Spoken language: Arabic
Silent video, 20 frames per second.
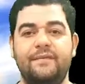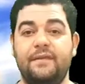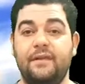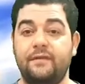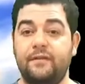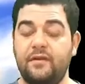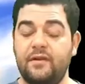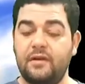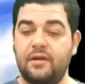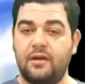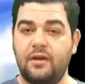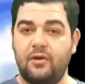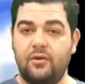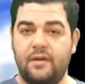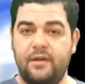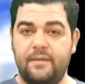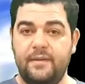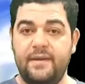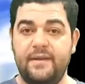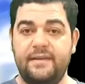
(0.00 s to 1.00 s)
تفرق
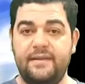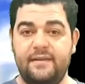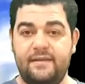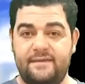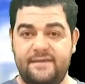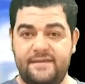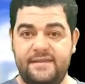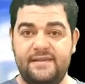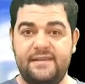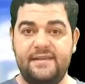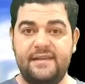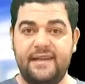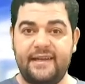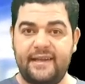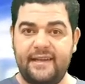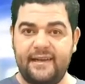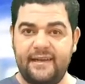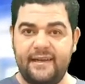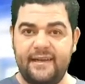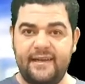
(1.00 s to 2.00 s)
علماء التفسير
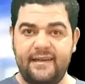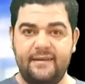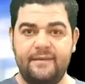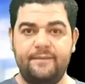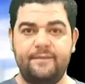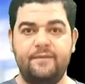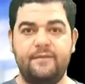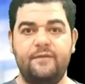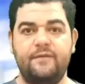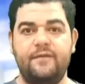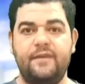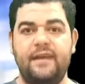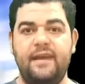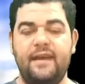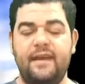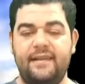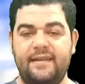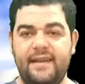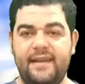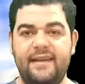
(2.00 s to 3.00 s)
الأجلاء في
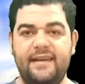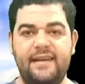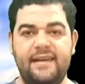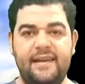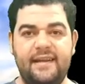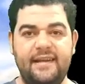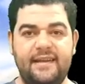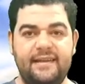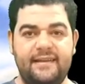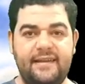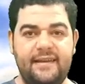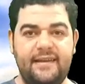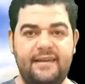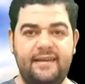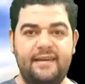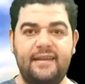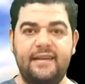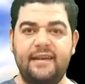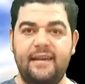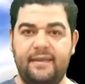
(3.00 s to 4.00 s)
هاتين
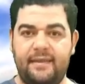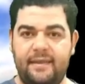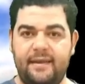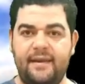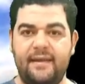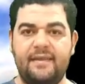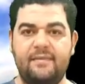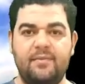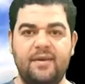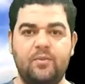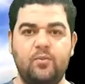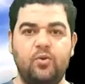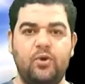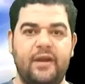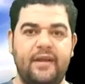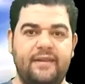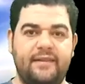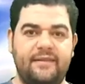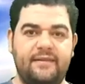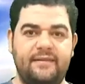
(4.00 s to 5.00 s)
الآيتين إلى ثلاث
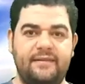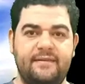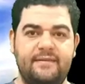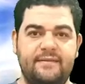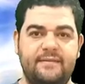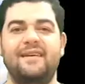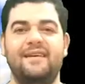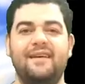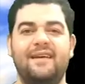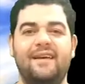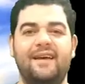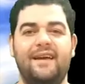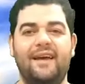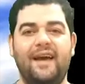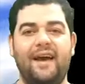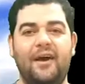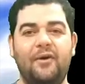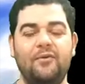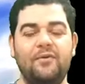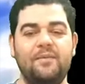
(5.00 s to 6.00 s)
مجموعات
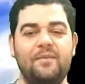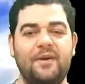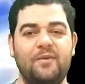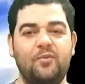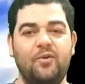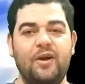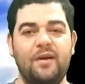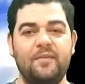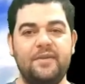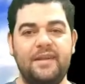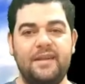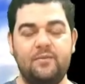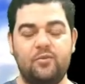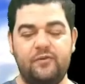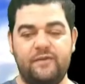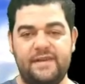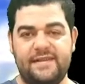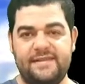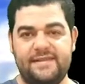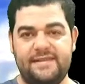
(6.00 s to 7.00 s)
أول مجموعة من
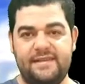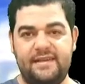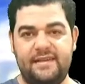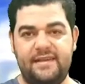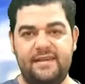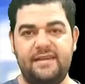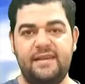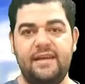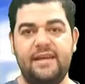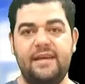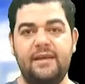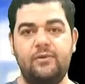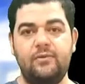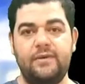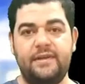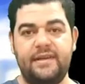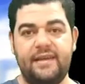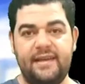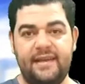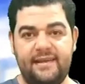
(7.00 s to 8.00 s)
المفسرين قالوا
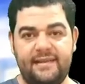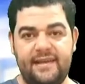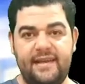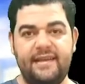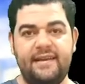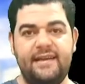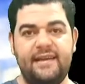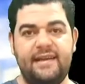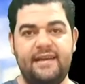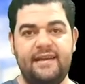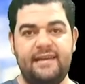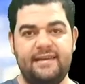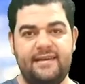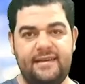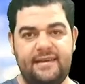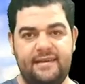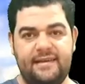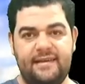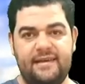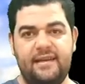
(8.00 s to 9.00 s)
إن هاتين
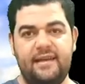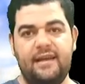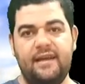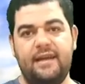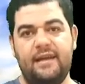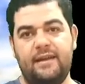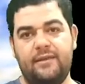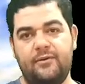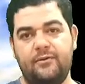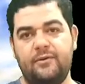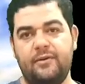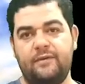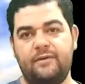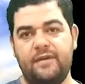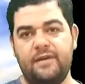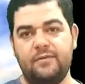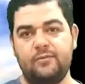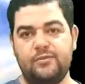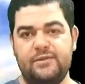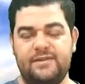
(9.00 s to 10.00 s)
الآيتين اللي ذكر
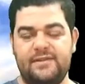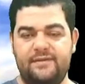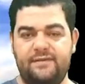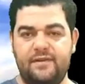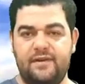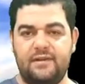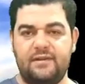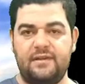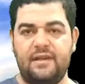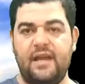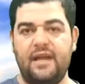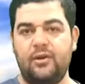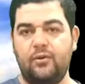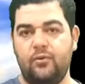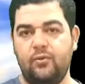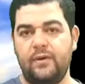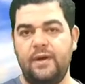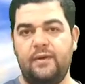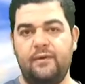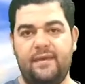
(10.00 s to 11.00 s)
فيهم الصفات
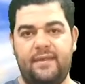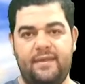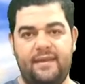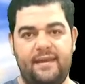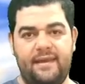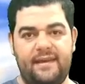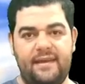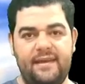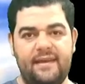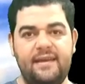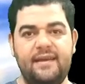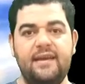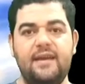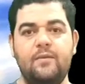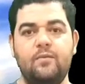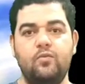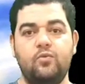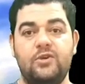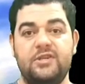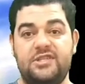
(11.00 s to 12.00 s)
الأولى والثانية
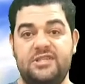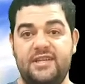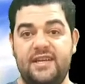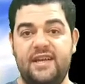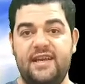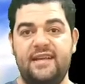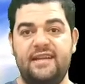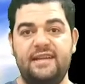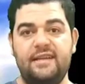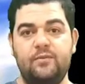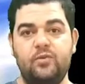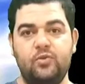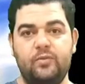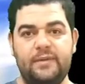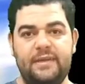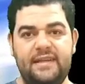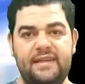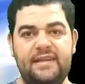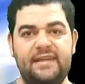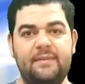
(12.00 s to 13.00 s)
موجهة
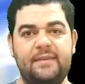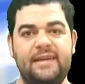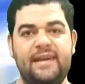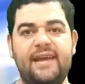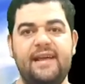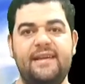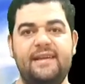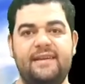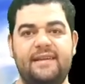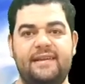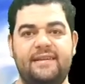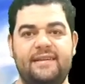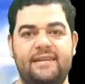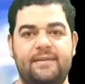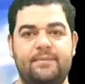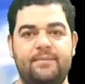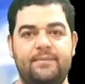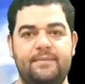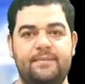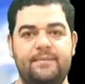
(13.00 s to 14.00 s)
للمؤمنين من أهل الكتاب